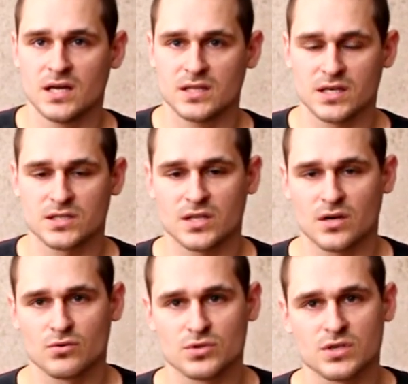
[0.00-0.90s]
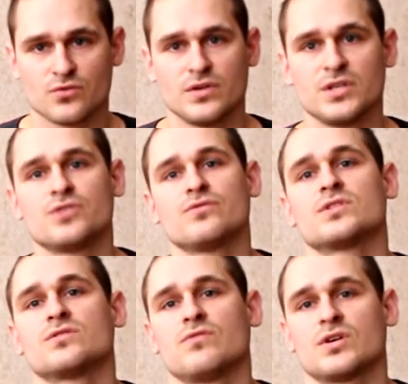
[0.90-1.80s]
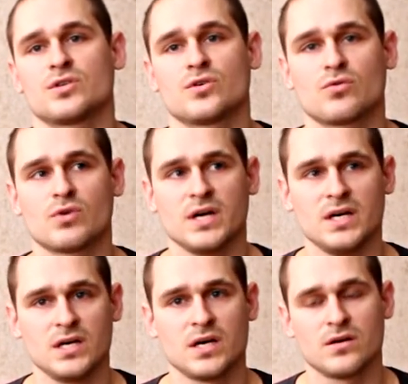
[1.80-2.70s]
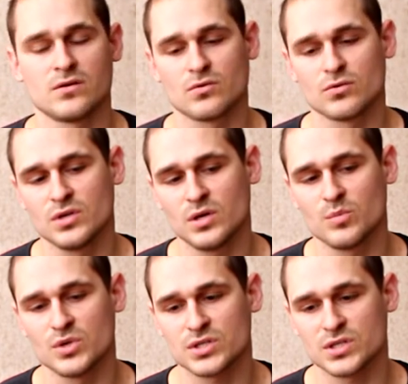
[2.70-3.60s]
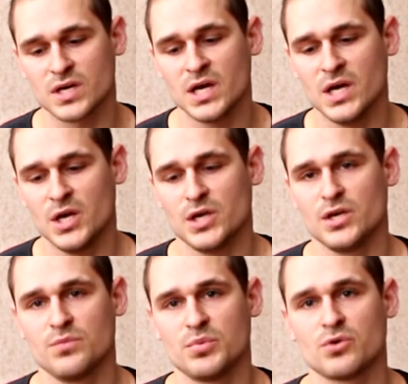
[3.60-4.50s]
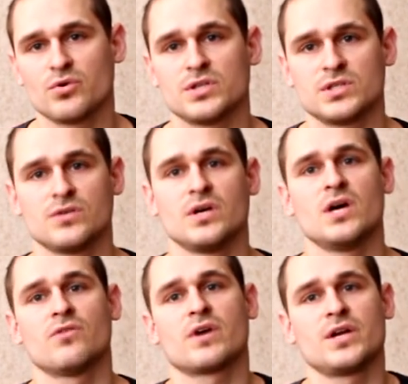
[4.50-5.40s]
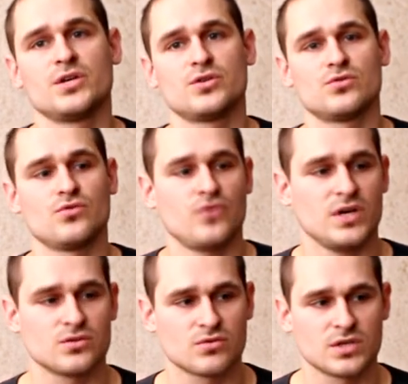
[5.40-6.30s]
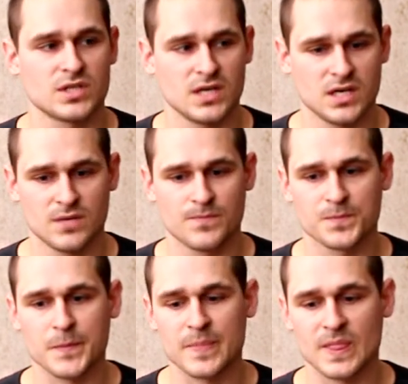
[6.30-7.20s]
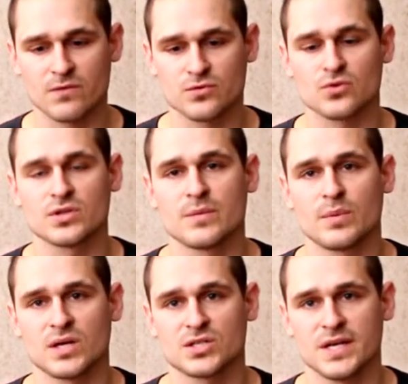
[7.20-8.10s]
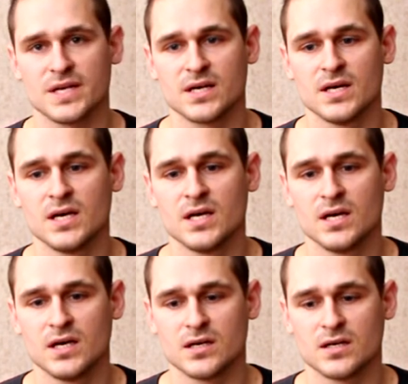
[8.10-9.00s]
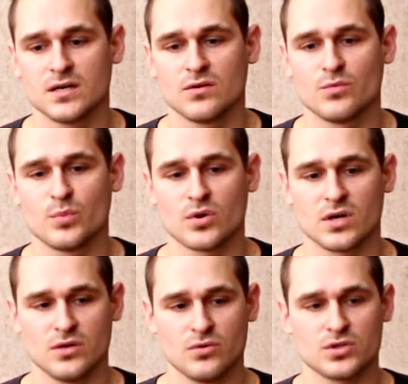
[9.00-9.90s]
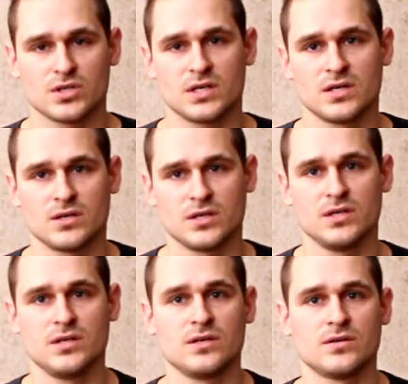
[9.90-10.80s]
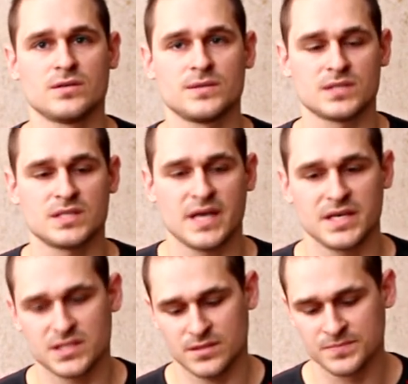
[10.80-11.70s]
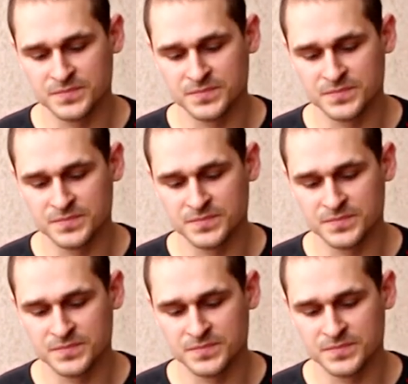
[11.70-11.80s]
также нагрузка увеличивается в ваших руках, грудных мышцах. И приходите в конечную фазу, когда исходное положение – Э, упора лежа и стоите.